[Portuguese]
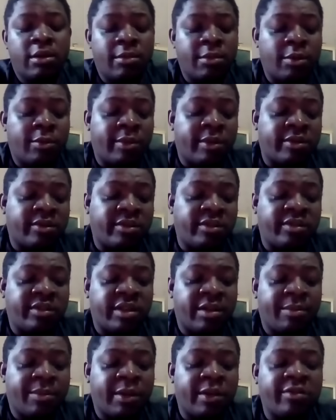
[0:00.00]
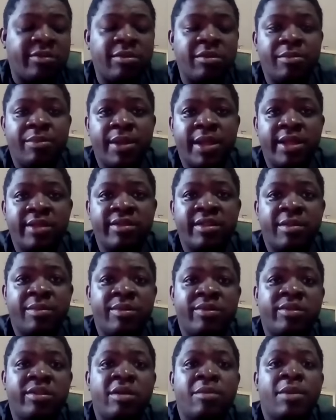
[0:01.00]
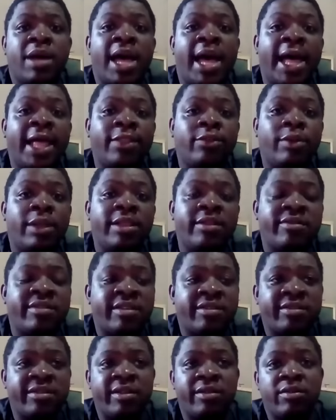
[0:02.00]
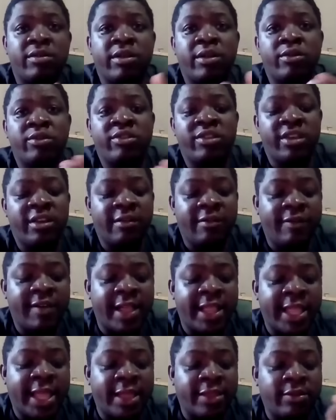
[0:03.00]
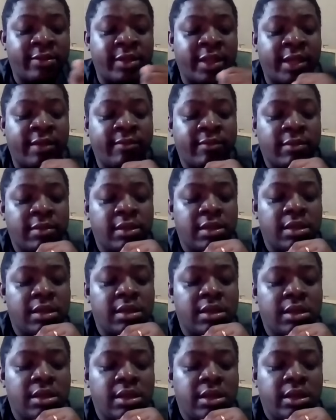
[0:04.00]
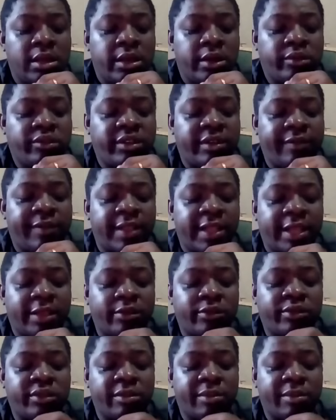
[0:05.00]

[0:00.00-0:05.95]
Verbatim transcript: como eu posso dizer, a próxima empresa, né, pessoal, uma atualização do que eu tinha falado, né? Eu tinha falado